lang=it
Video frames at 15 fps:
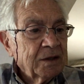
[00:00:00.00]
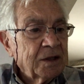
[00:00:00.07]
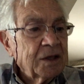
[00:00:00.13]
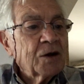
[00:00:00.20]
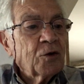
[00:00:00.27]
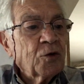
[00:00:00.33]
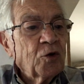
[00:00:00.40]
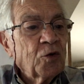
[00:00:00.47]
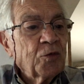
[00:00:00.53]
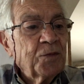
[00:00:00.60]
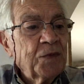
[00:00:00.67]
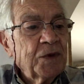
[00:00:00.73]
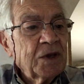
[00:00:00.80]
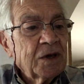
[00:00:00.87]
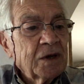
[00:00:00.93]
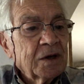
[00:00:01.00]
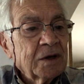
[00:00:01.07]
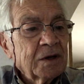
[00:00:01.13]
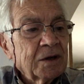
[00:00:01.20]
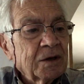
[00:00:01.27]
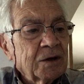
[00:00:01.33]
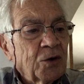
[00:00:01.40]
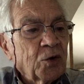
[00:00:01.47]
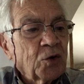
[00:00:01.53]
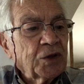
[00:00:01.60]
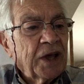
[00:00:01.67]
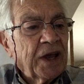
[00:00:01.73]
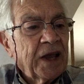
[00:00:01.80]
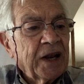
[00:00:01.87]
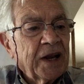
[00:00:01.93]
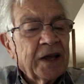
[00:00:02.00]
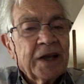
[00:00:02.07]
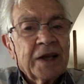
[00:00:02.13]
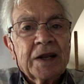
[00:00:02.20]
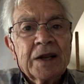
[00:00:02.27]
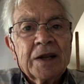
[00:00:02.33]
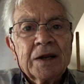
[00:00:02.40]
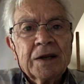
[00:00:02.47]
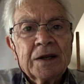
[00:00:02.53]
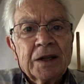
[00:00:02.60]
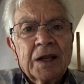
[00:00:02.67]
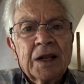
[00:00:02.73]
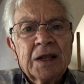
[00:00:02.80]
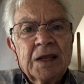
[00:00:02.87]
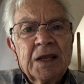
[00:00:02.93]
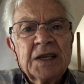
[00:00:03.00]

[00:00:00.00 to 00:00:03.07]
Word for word: Ti conobbi crudele nel